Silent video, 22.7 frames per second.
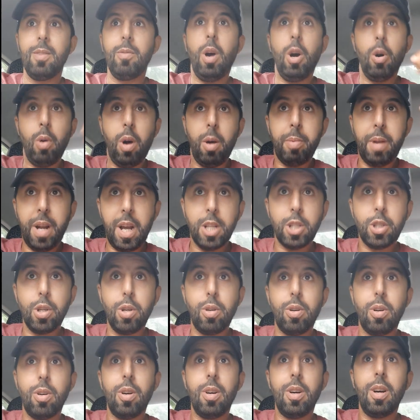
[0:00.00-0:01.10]
وهو
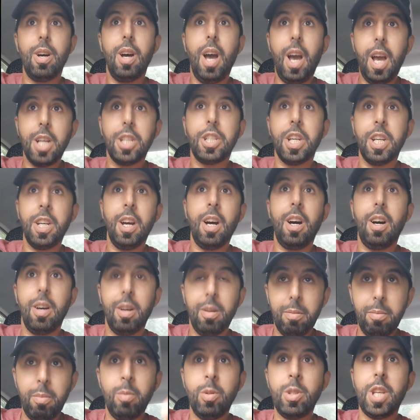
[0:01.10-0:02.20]
براسو عايش هنا
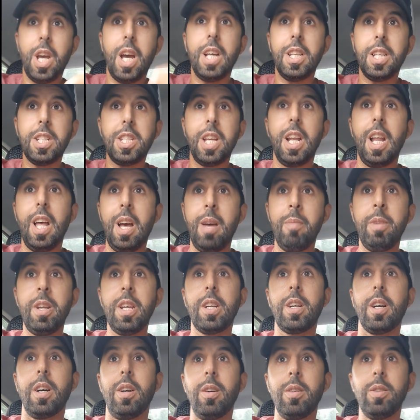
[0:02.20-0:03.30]
المساعدات على
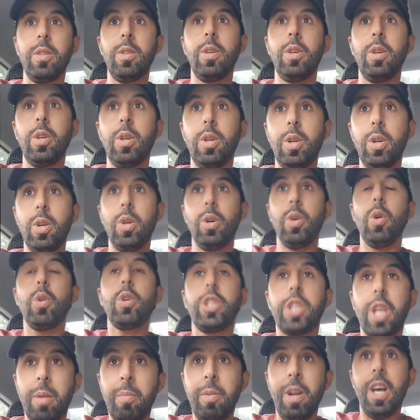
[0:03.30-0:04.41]
امريكا
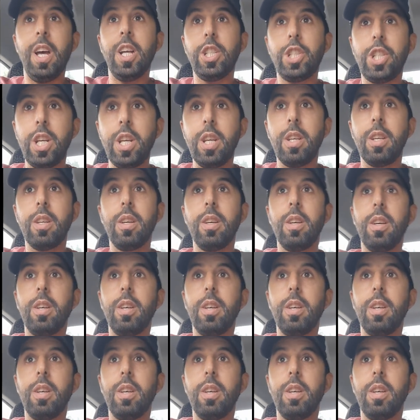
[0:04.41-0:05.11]
وكثر من هذا الشيء